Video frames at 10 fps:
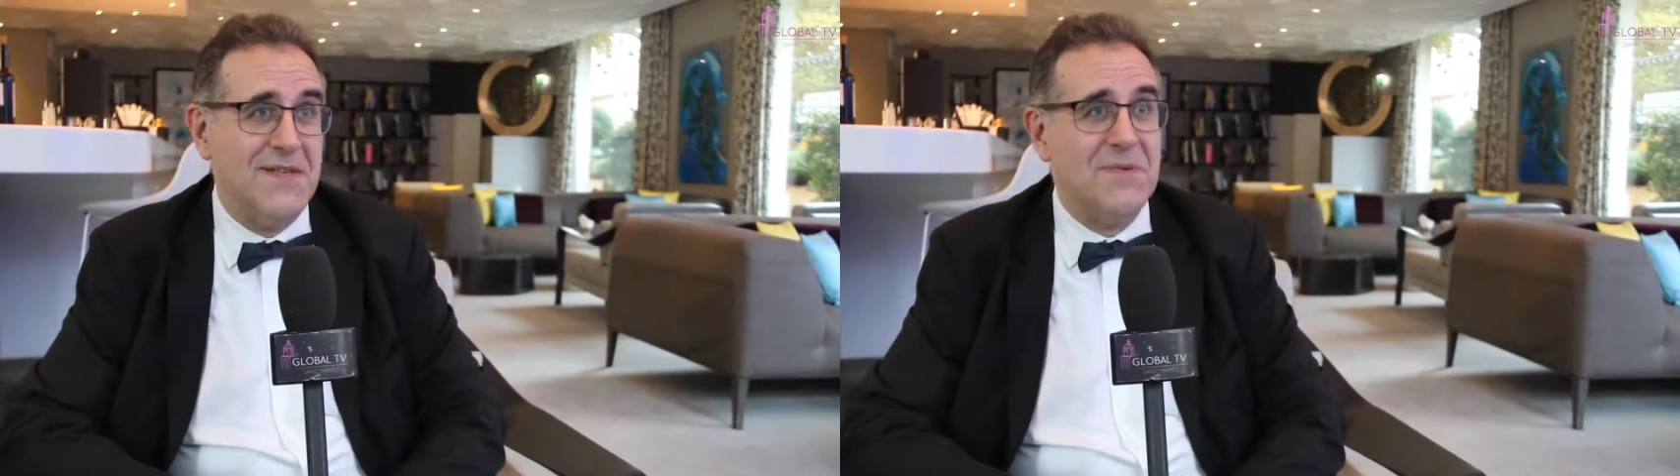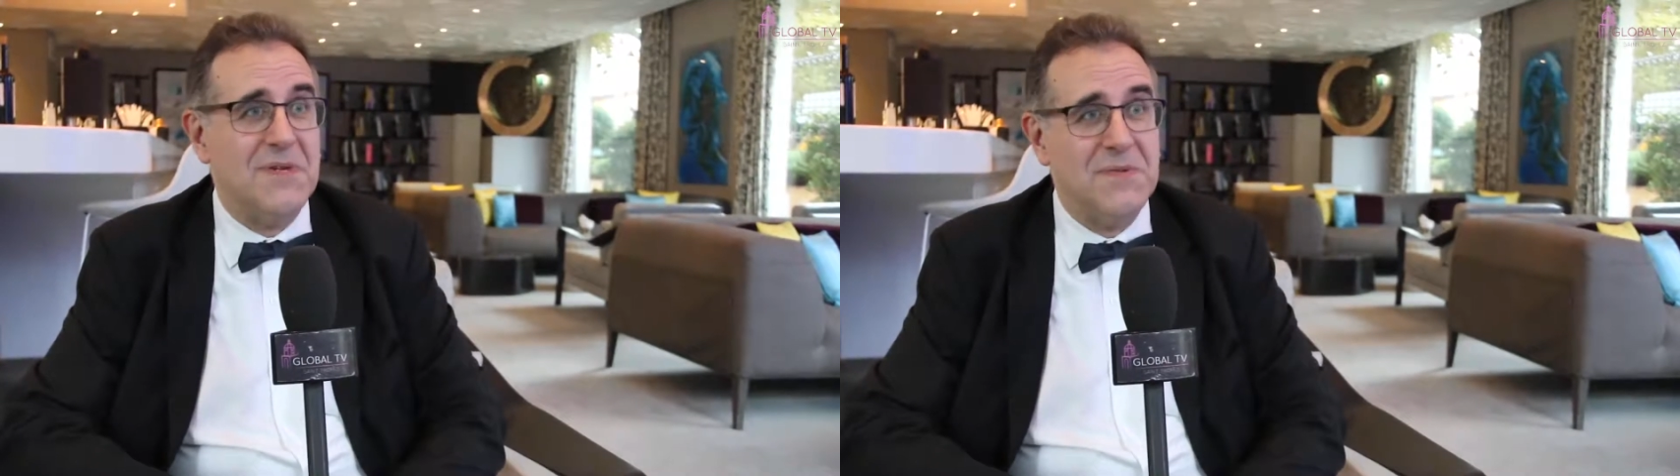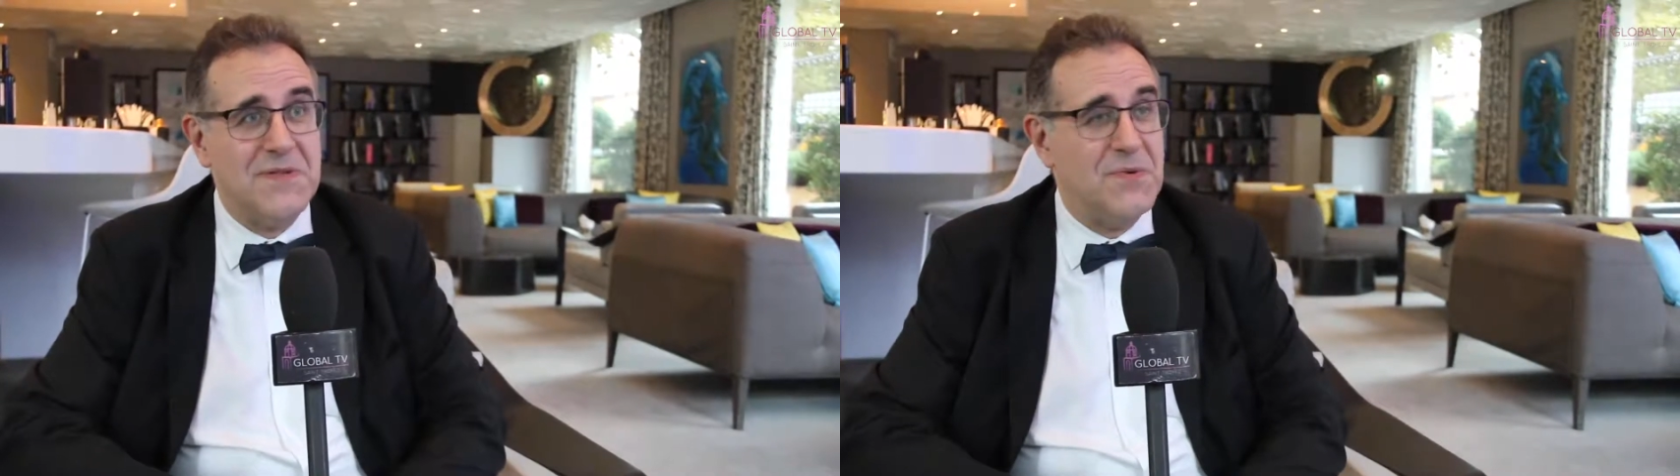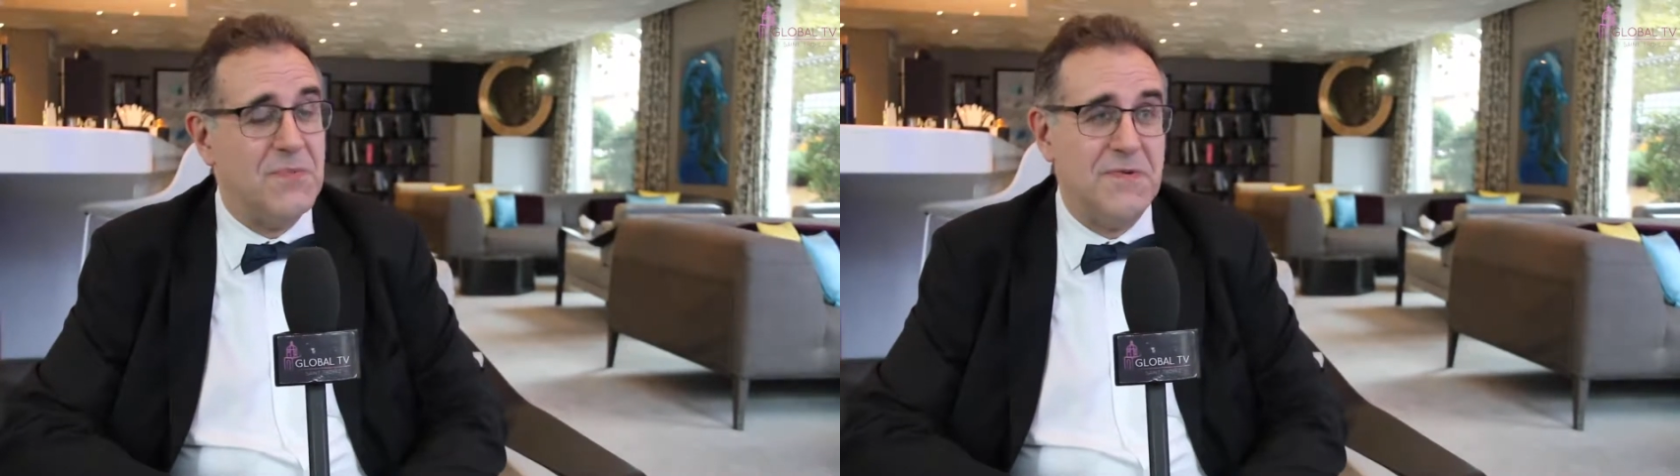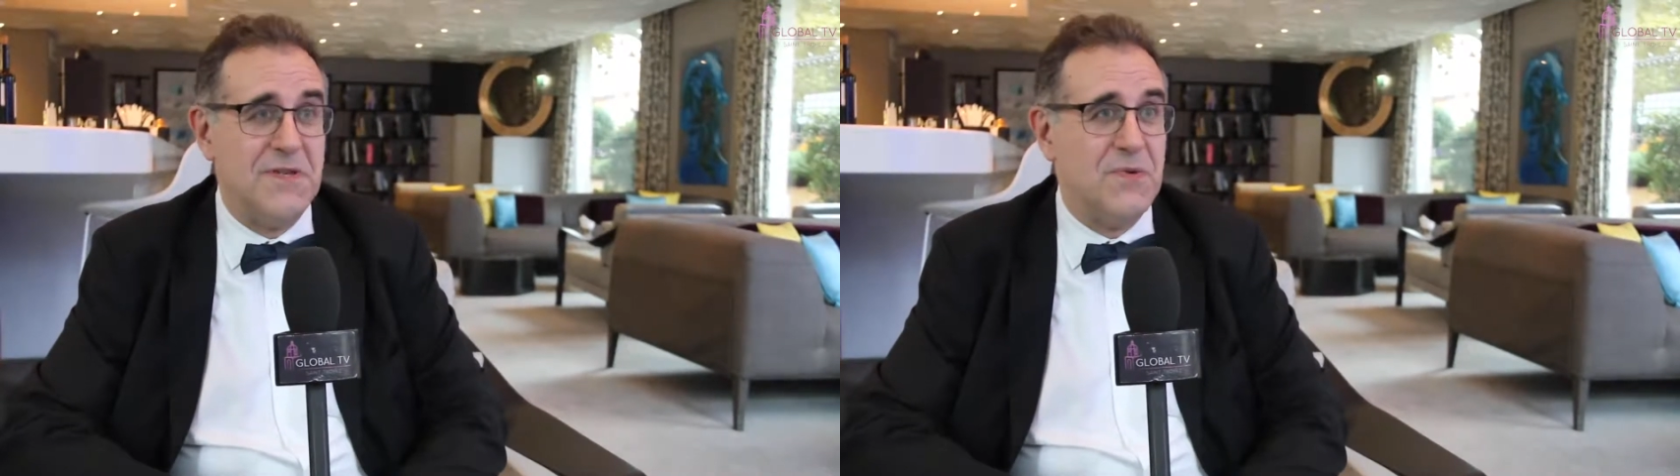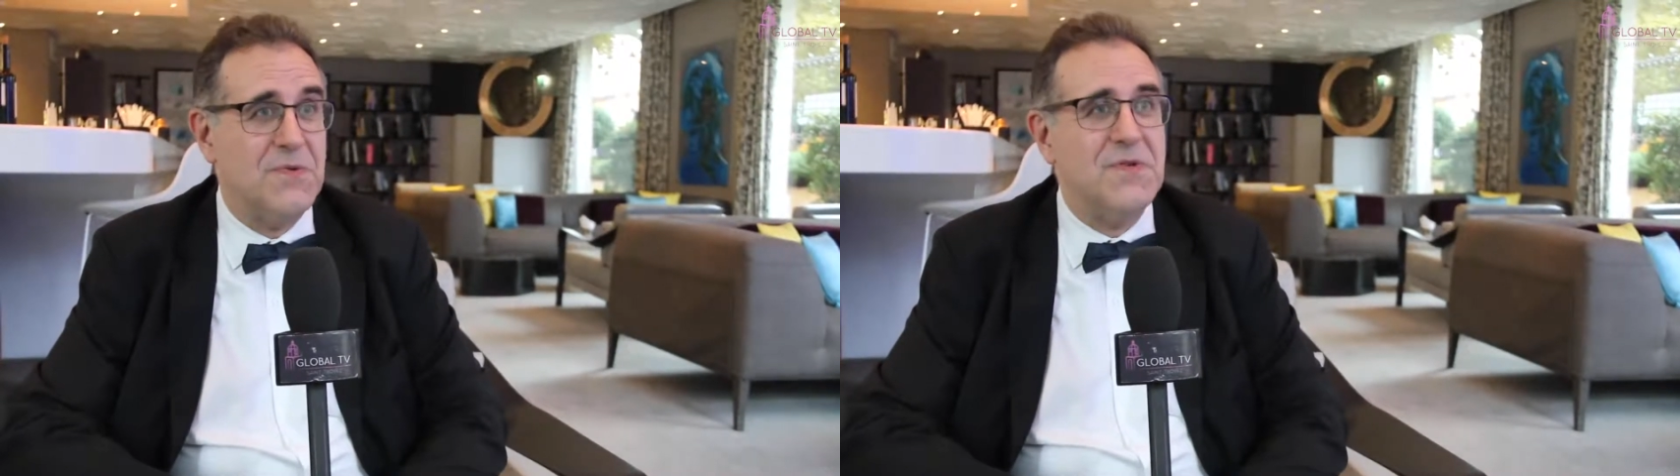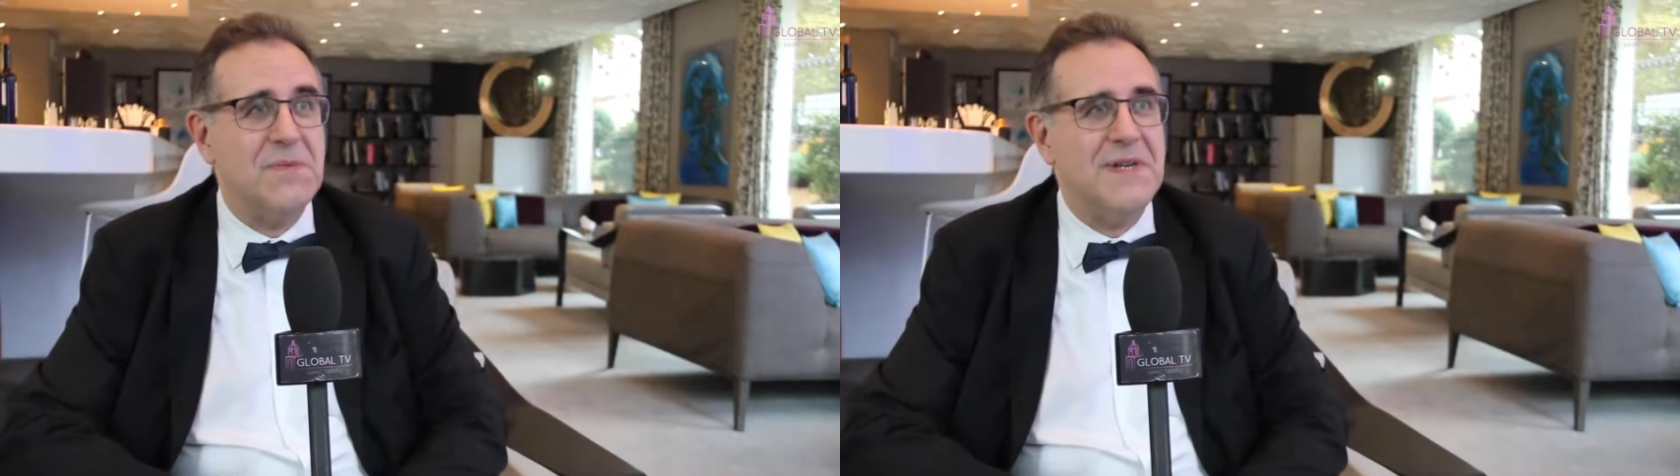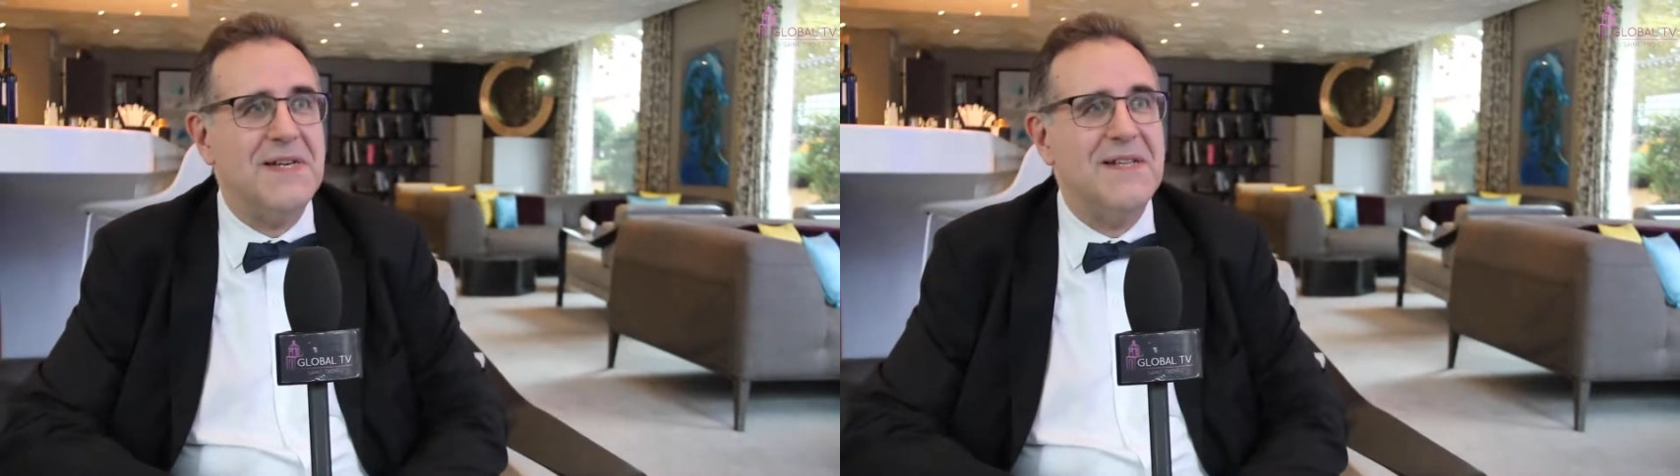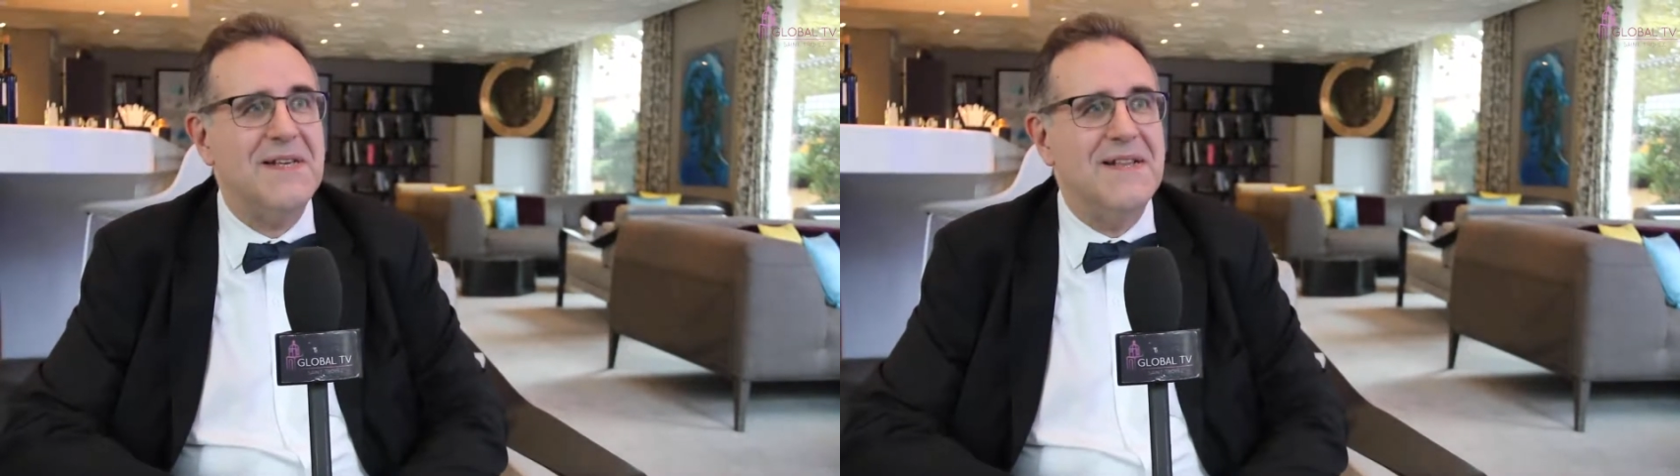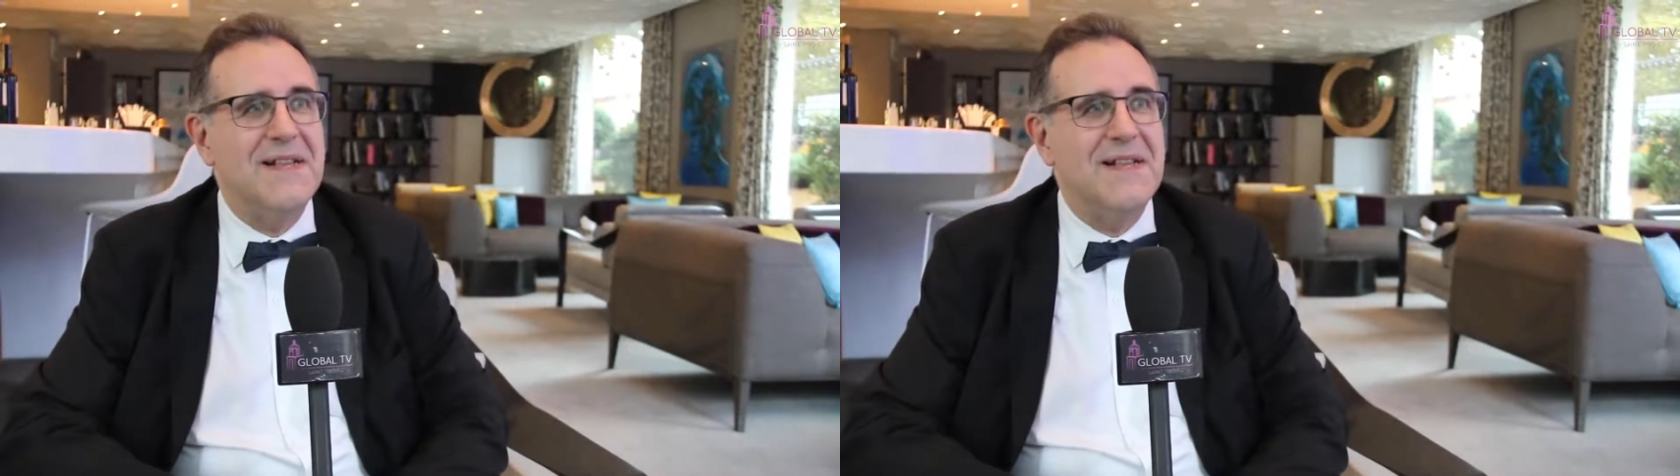donc j'ai demandé si on pouvait faire sur une semaine